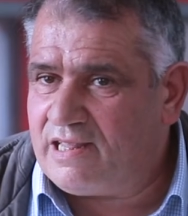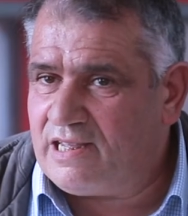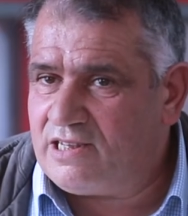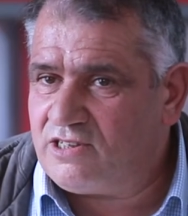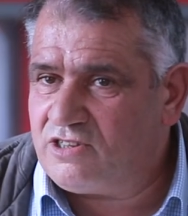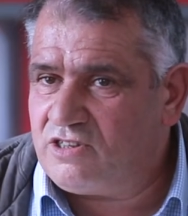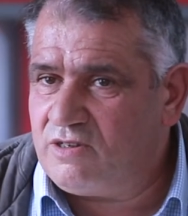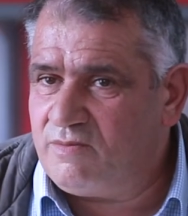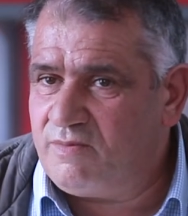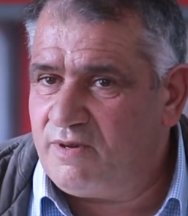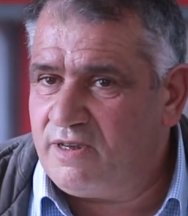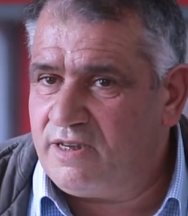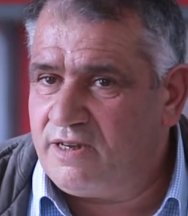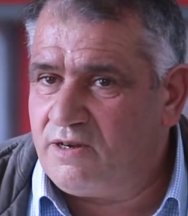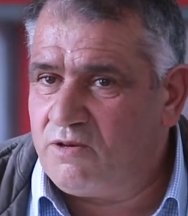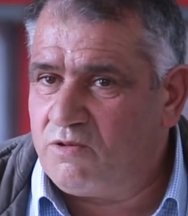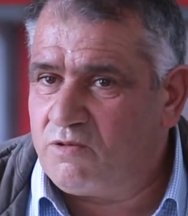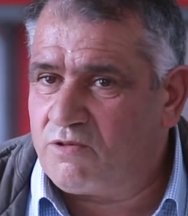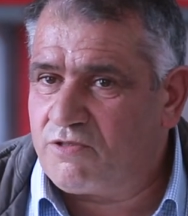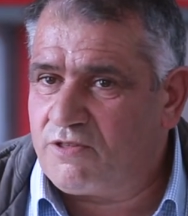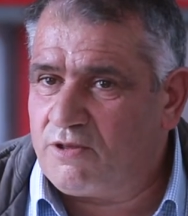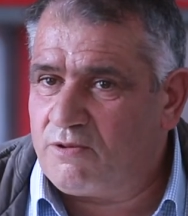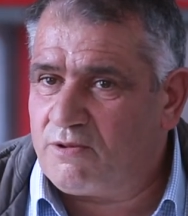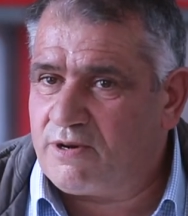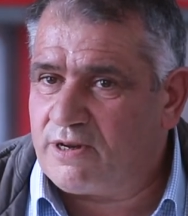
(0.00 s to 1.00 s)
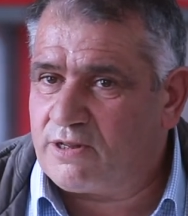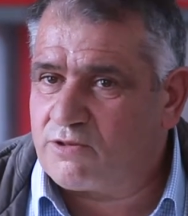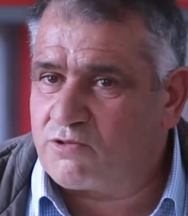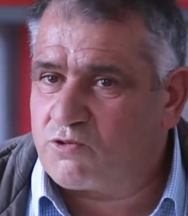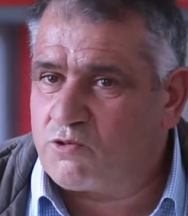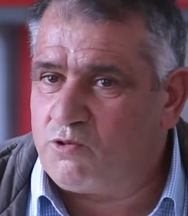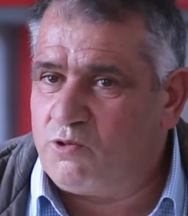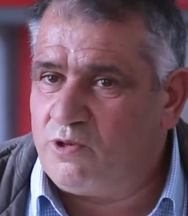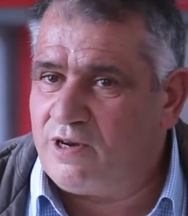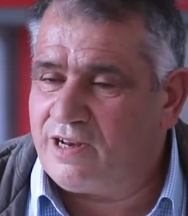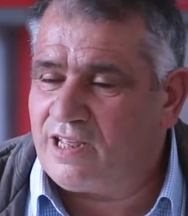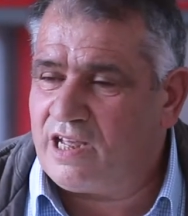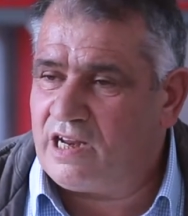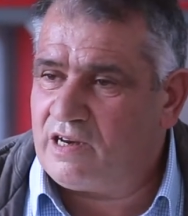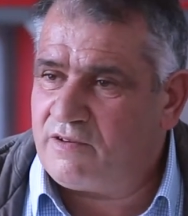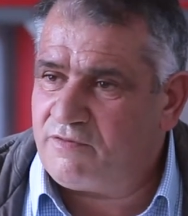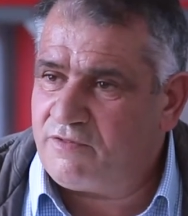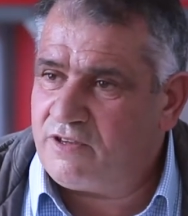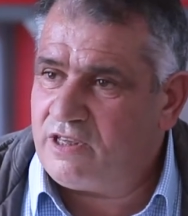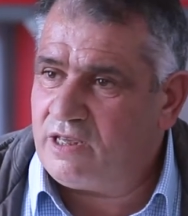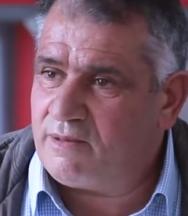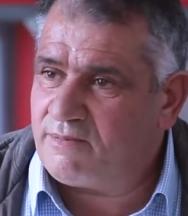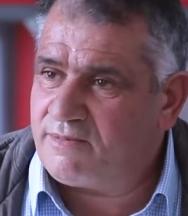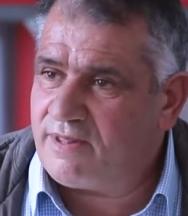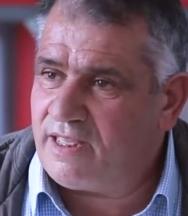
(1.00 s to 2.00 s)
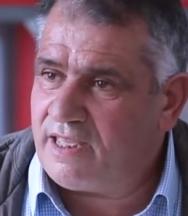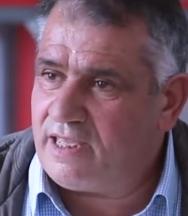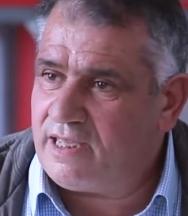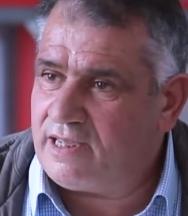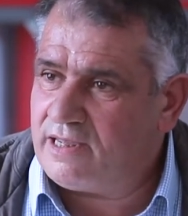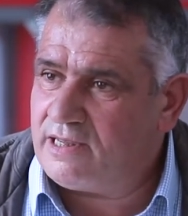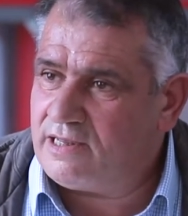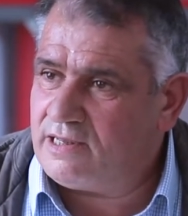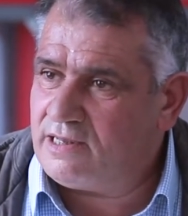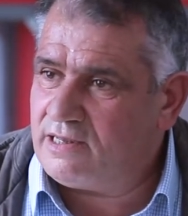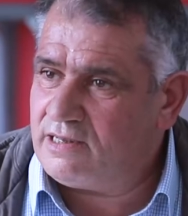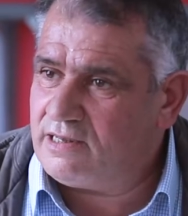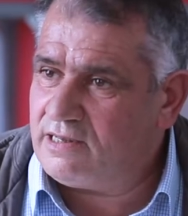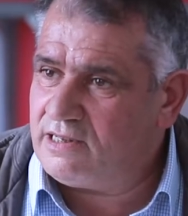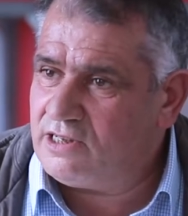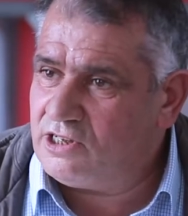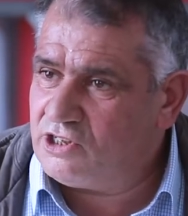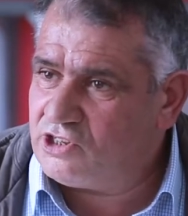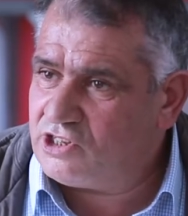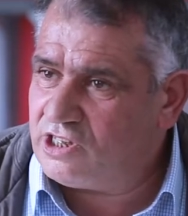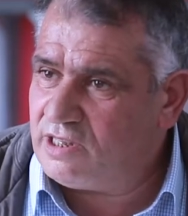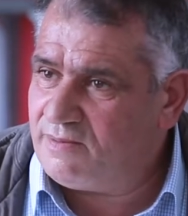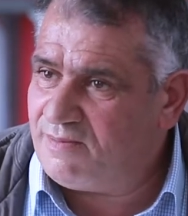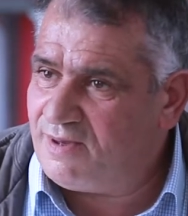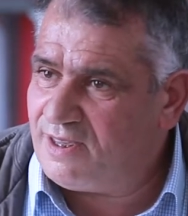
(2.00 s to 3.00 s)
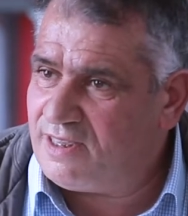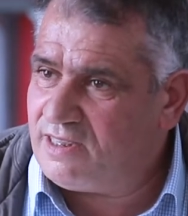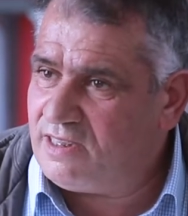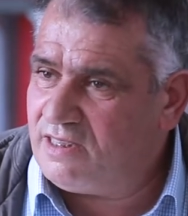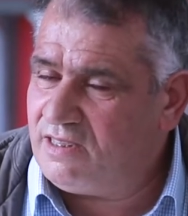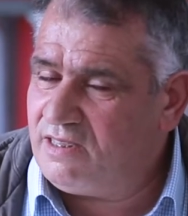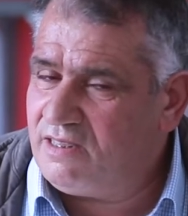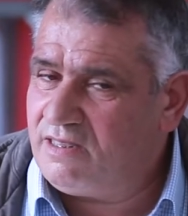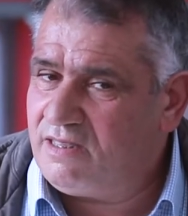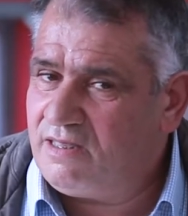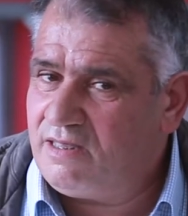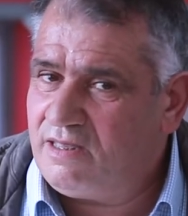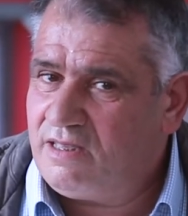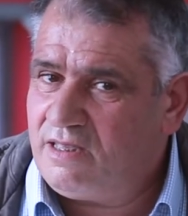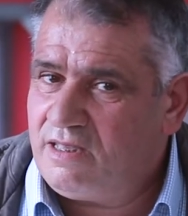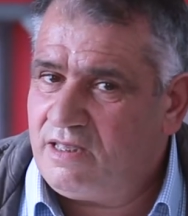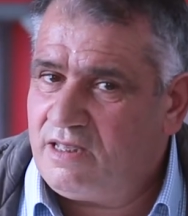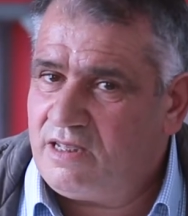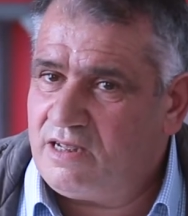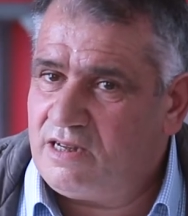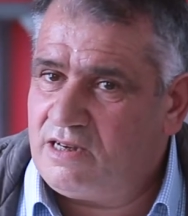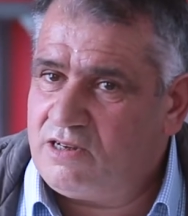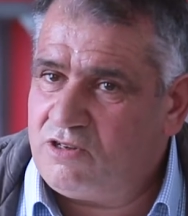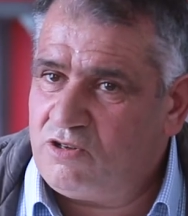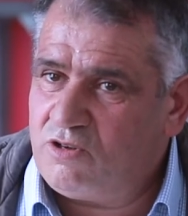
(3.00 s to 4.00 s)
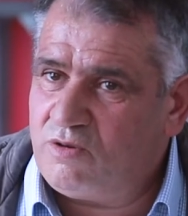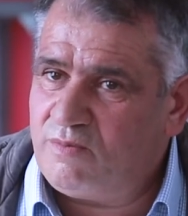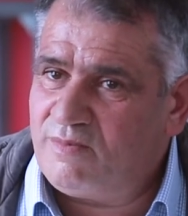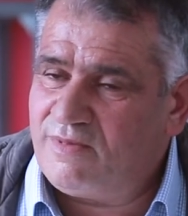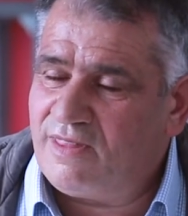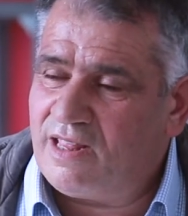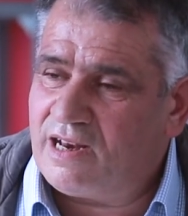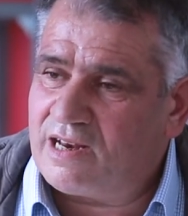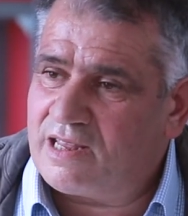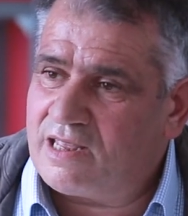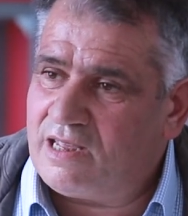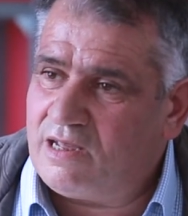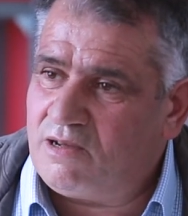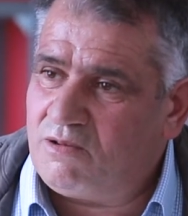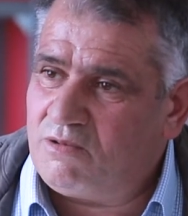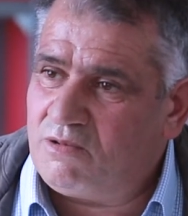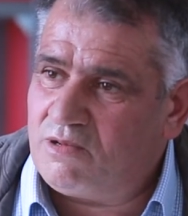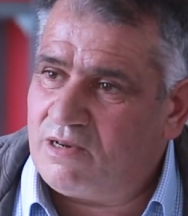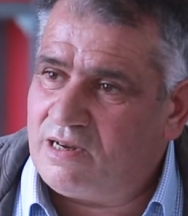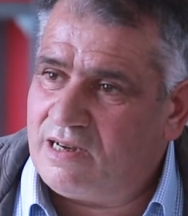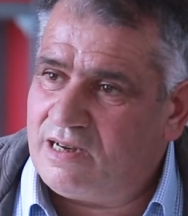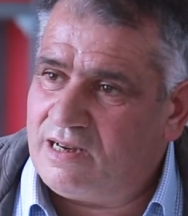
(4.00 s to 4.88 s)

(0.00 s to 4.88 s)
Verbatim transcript: العجيبه انه الثوره تكون الخلفيه نتاعها اجتماعيه اليوم نلقاو